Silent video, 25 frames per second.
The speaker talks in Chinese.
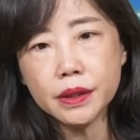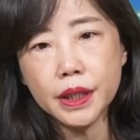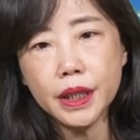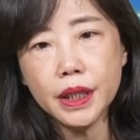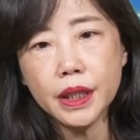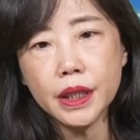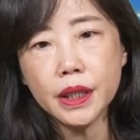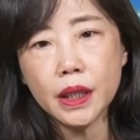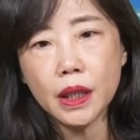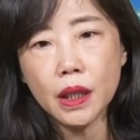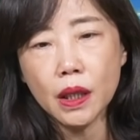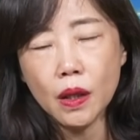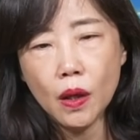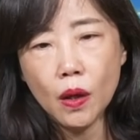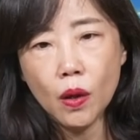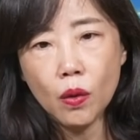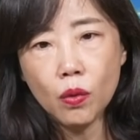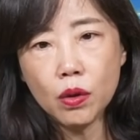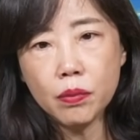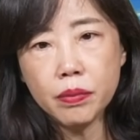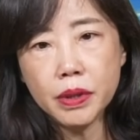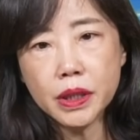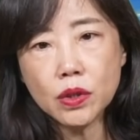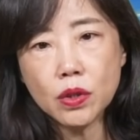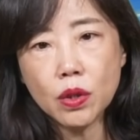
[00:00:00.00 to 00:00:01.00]
第一个，
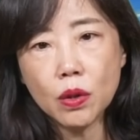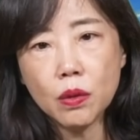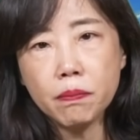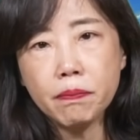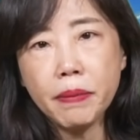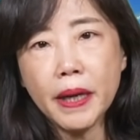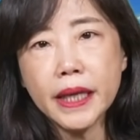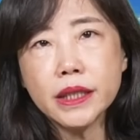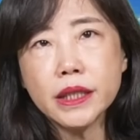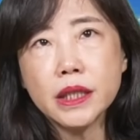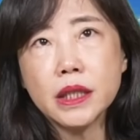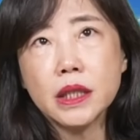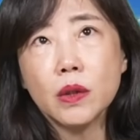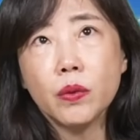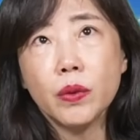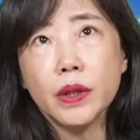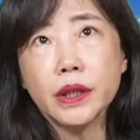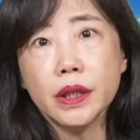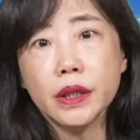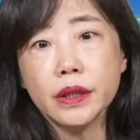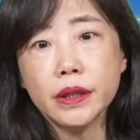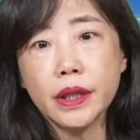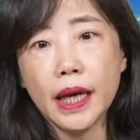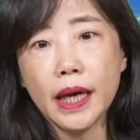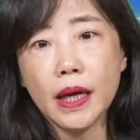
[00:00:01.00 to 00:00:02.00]
我们从拜习
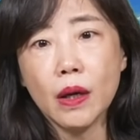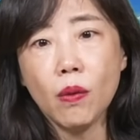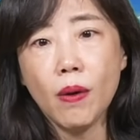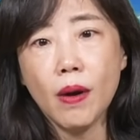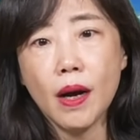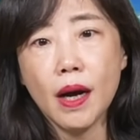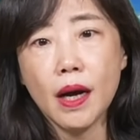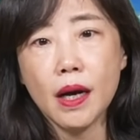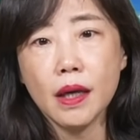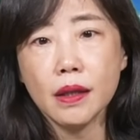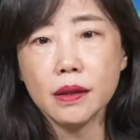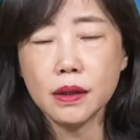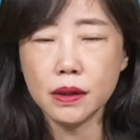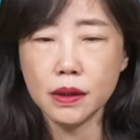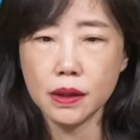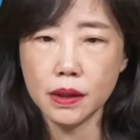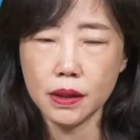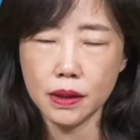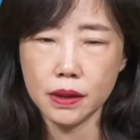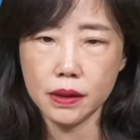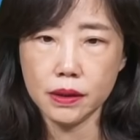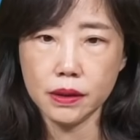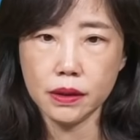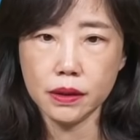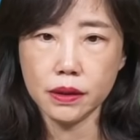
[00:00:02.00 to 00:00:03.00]
会的谈话
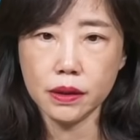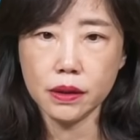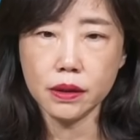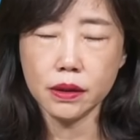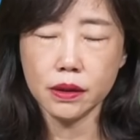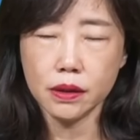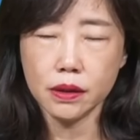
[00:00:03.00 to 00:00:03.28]
的